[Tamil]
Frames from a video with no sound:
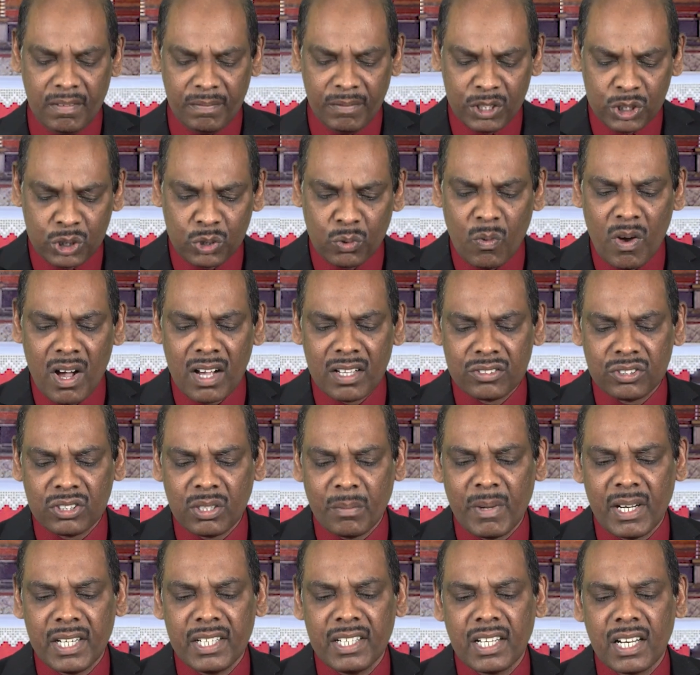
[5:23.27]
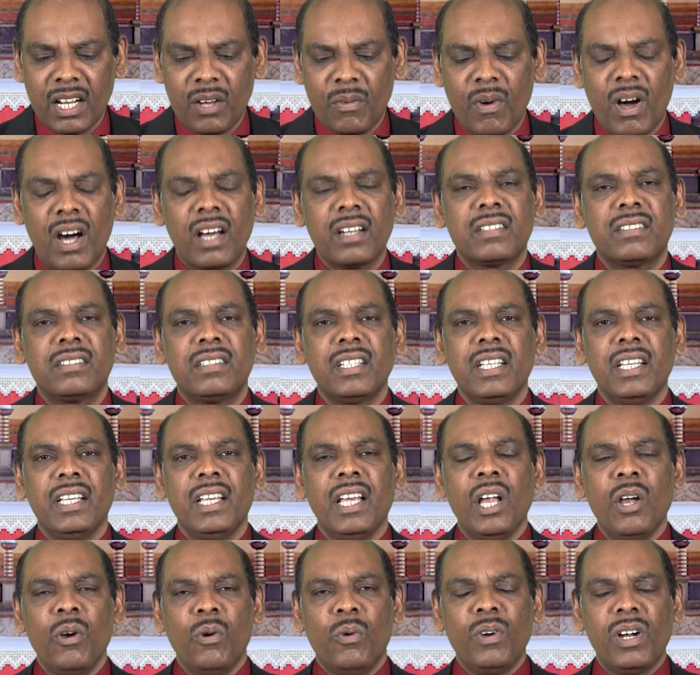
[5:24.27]
விசுவாசம் என்கிற வார்த்தை
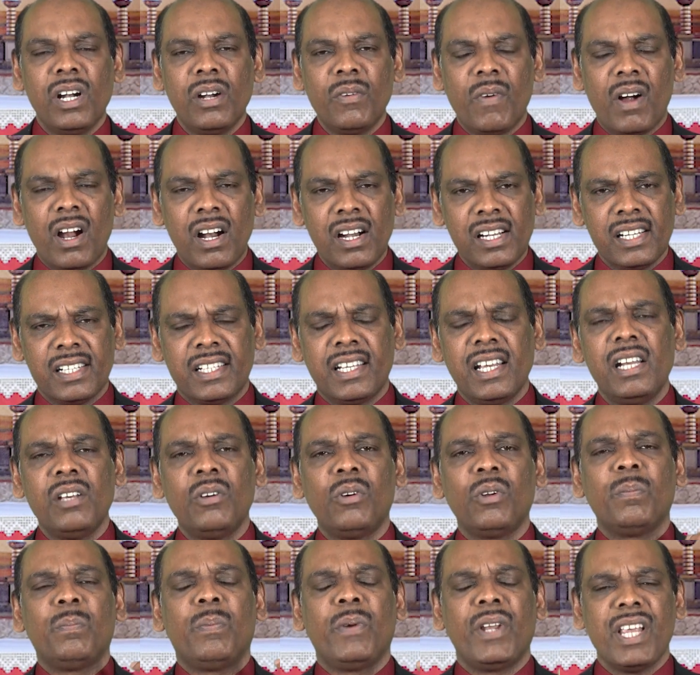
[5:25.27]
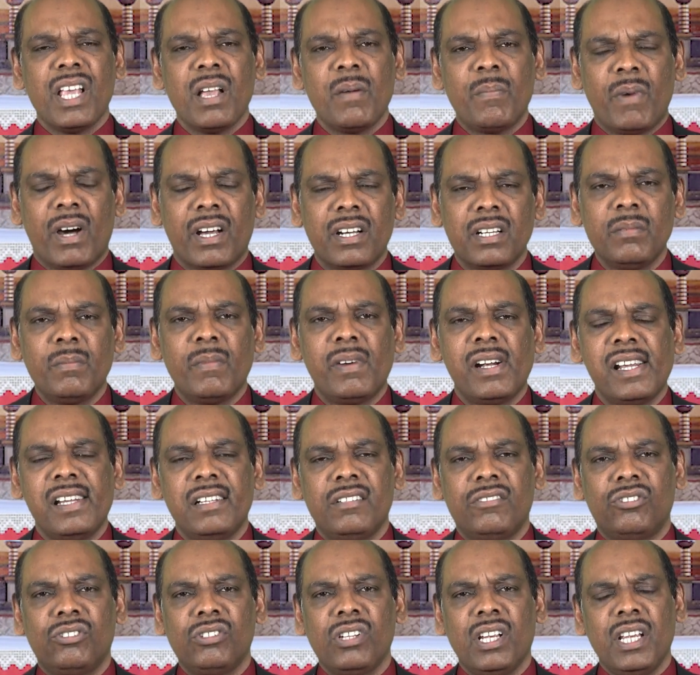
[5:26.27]
உங்கள் வாழ்க்கையில ஒரு பெரிய
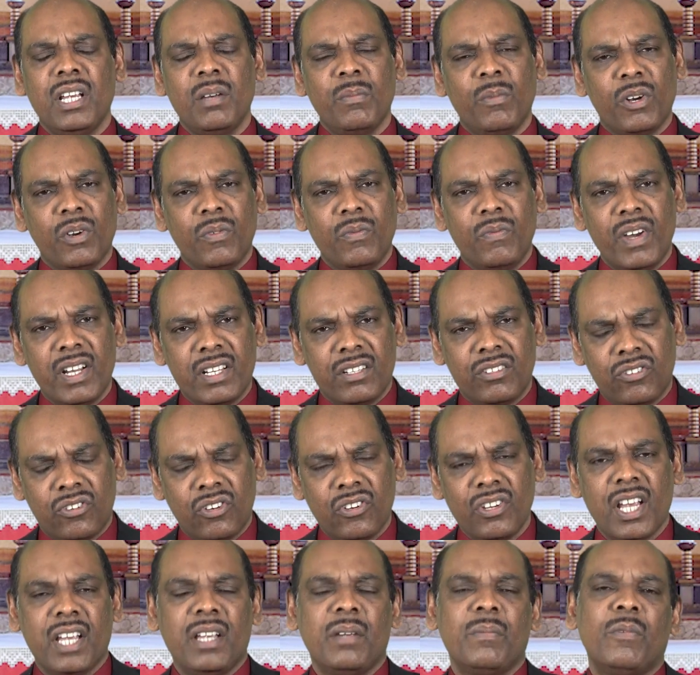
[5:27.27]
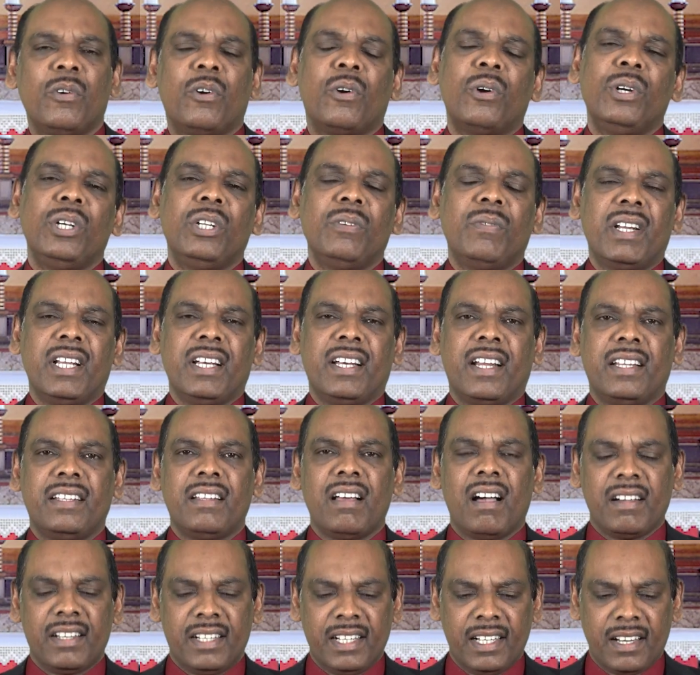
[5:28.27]
மறுமலர்ச்சியையும் ஒரு வெற்றியையும் கொண்டு
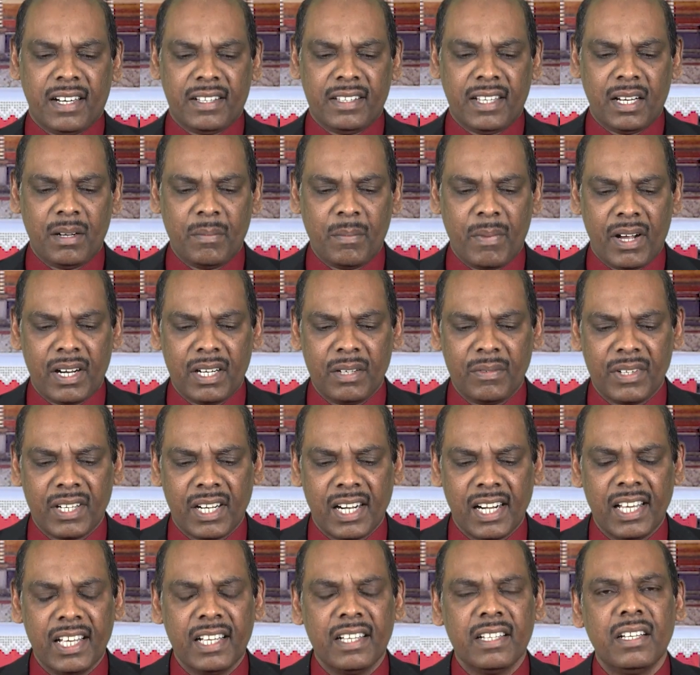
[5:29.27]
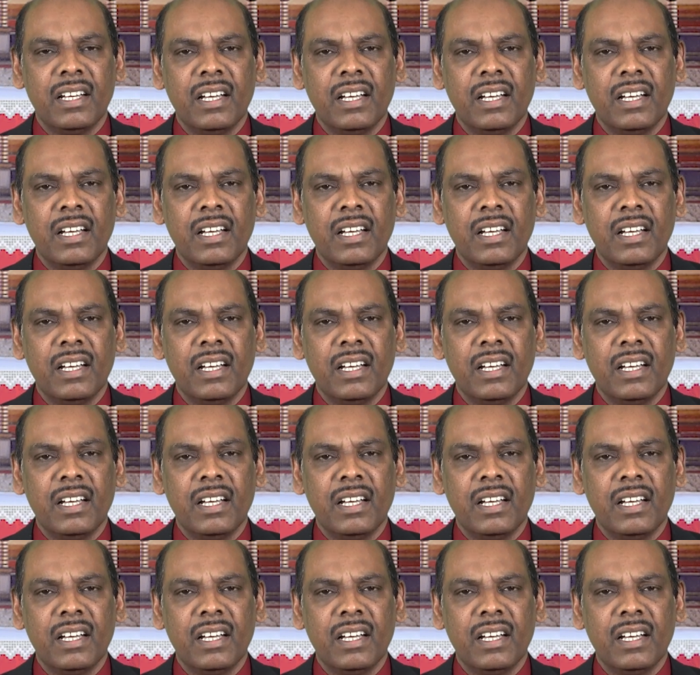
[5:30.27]
வருகிறதாக இருக்கிறது அன்பானவர்களே